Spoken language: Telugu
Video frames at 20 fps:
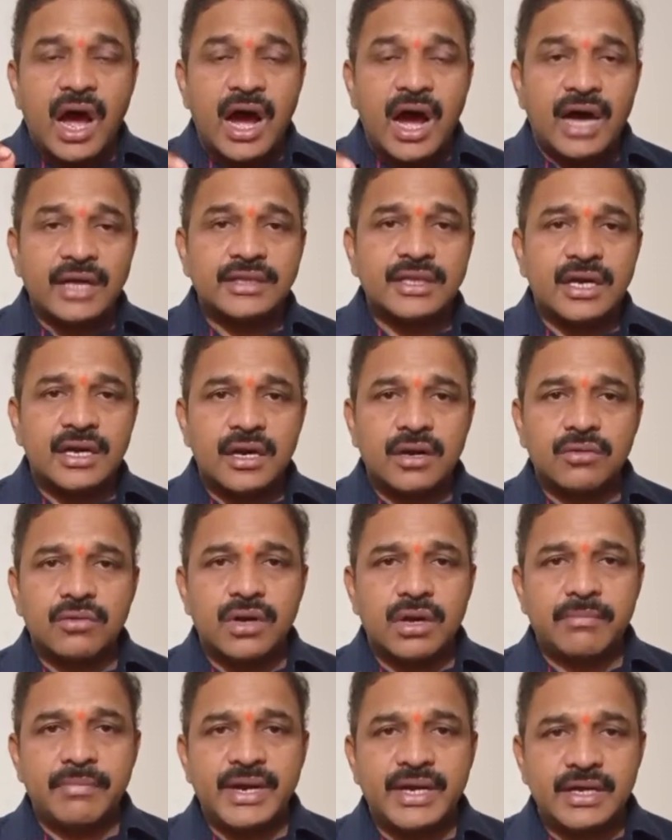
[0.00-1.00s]
ఆధారాలు
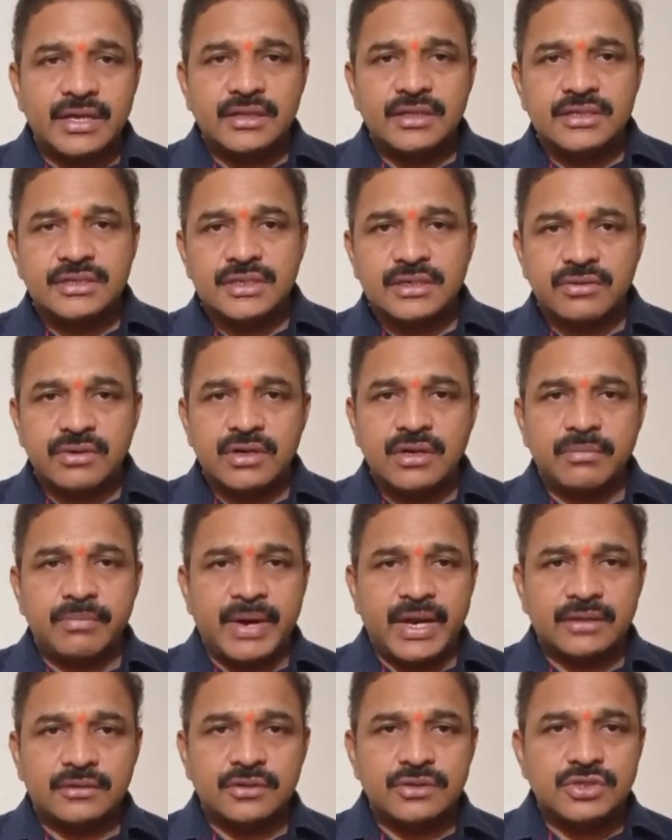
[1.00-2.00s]
కూడా బయటకు తీసేటువంటి
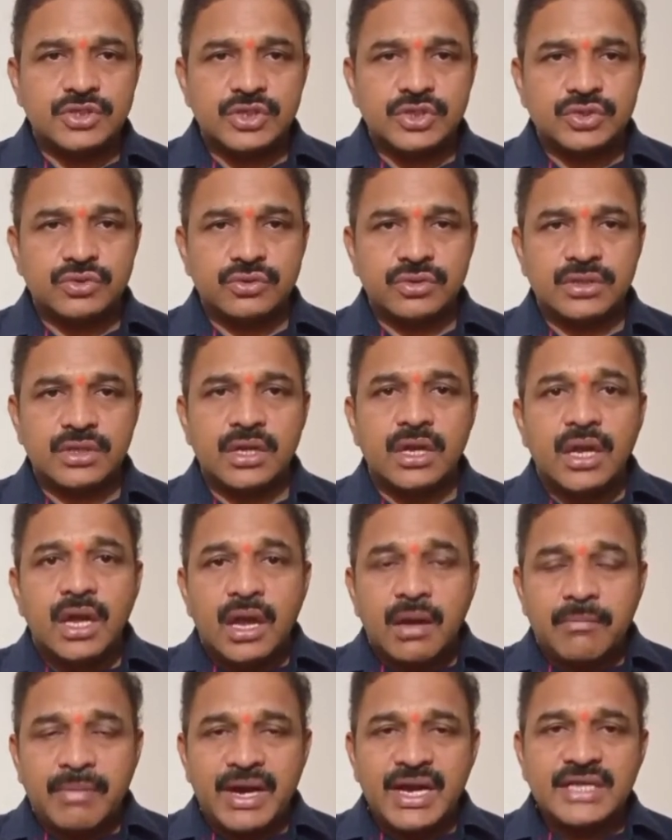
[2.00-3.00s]
ప్రయత్నం చేస్తుంది
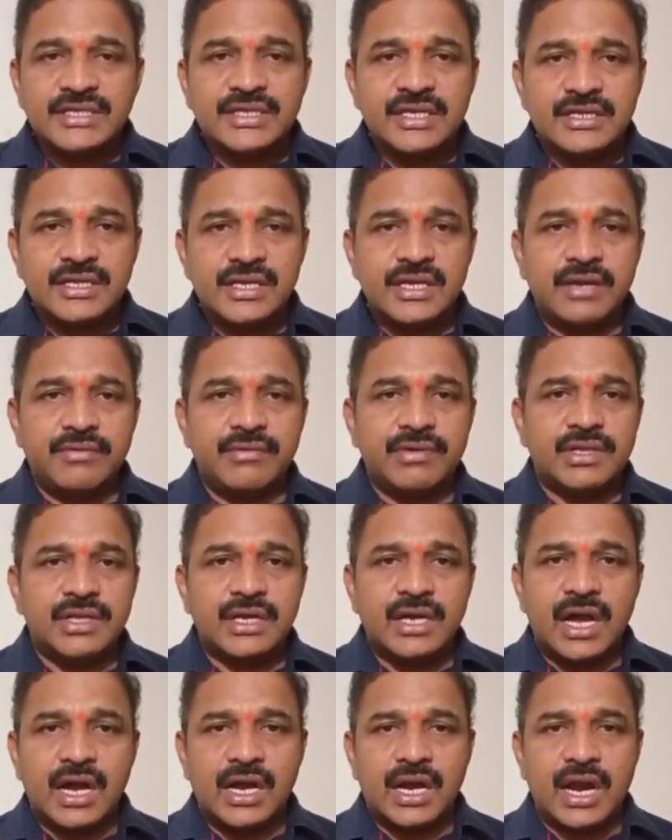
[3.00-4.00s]
బండి సంజయ్ ఏ
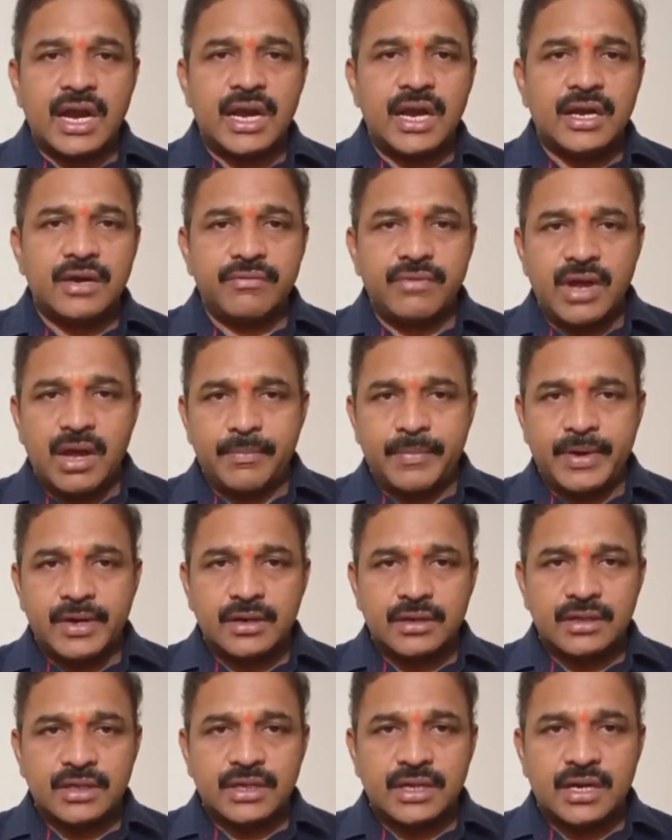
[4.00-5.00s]
విధంగా గ్రానైట్
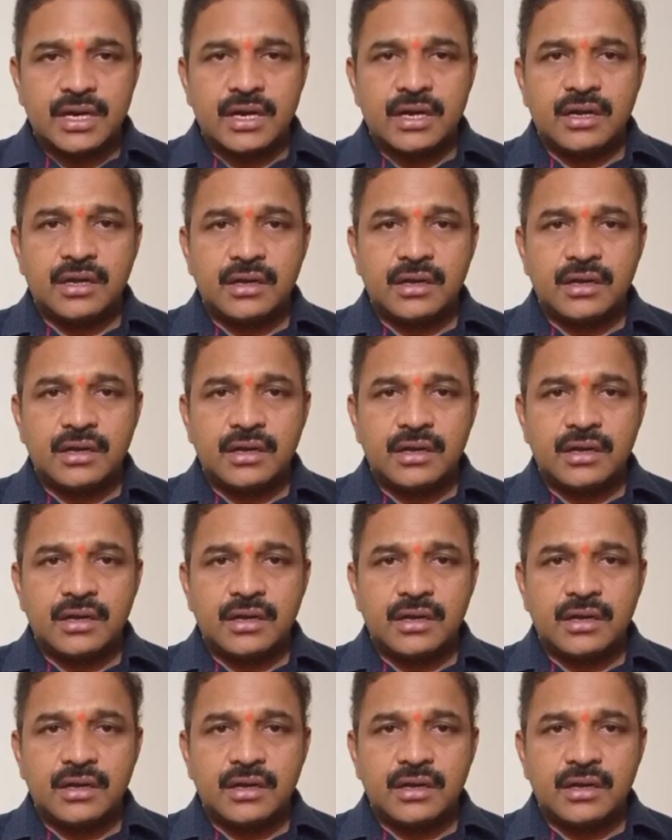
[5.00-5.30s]
వ్యాపారుల దగ్గర